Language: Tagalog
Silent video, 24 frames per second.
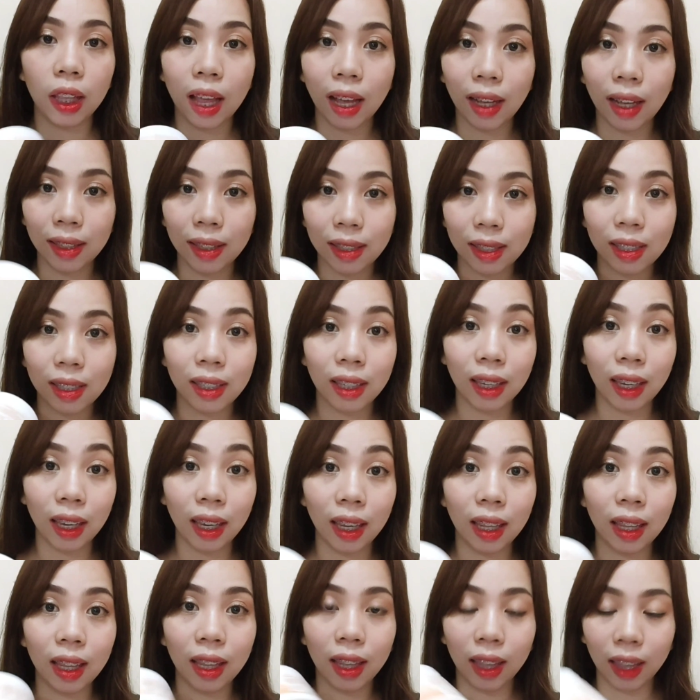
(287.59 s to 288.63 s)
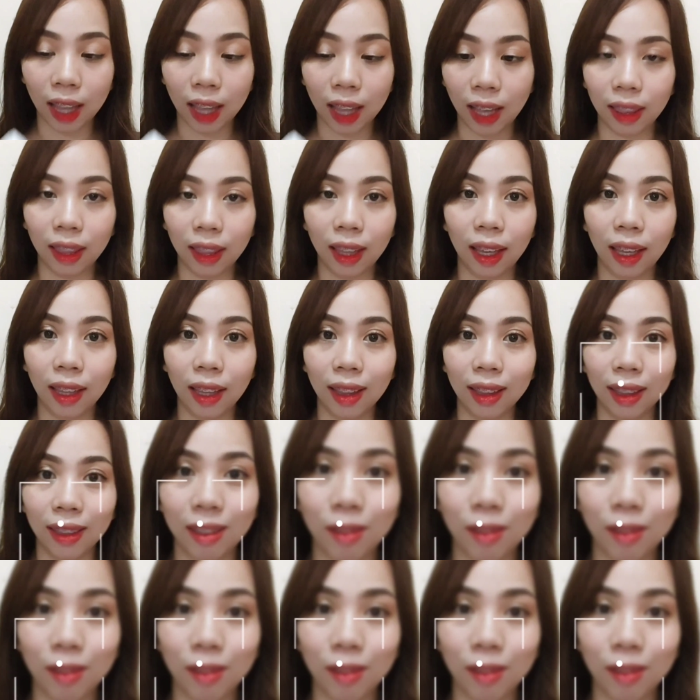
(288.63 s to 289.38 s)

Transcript: ng skin natin. Wow!